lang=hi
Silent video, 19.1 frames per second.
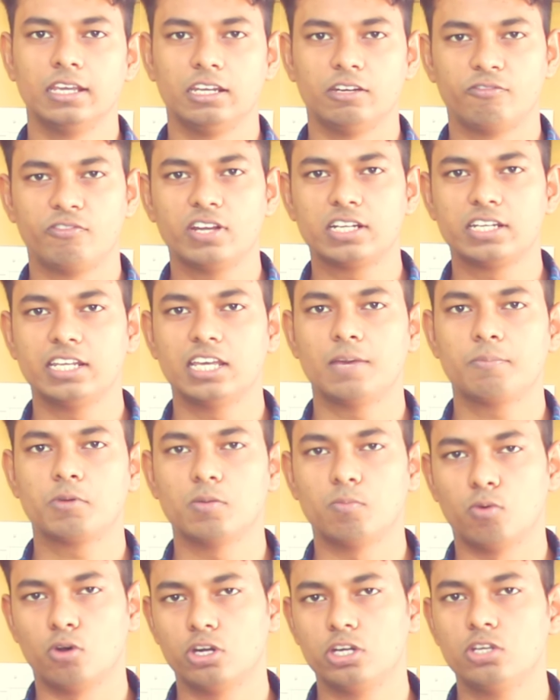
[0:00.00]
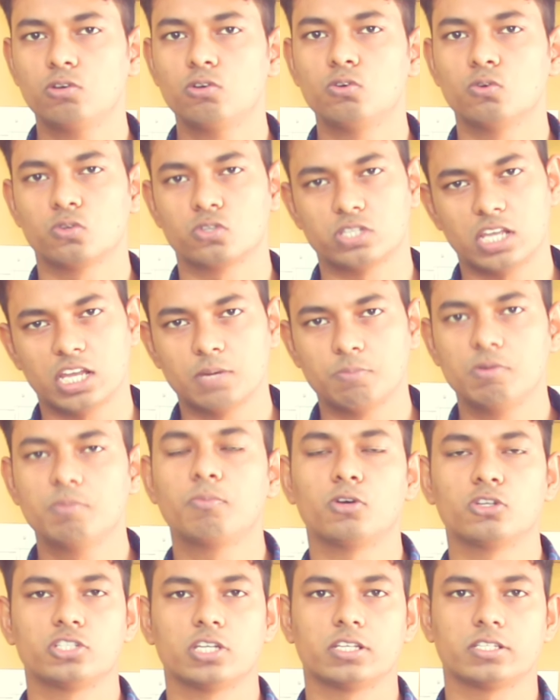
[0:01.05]
इनफैक्ट ये आपके बॉडी को नुकसान भी
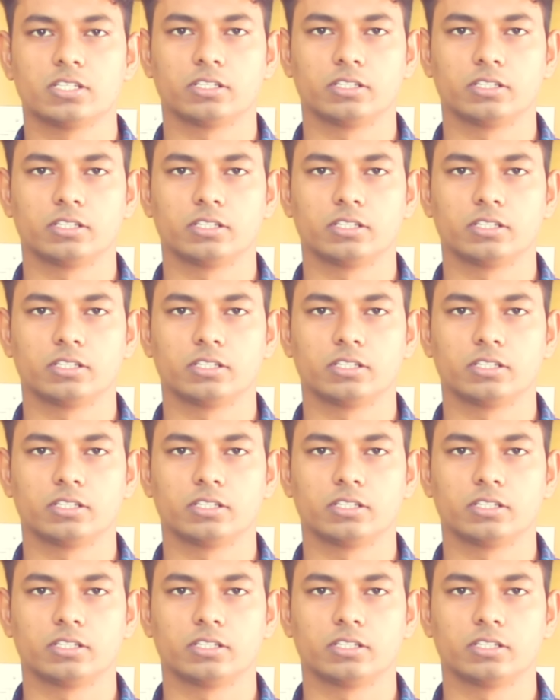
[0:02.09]
पहुँचा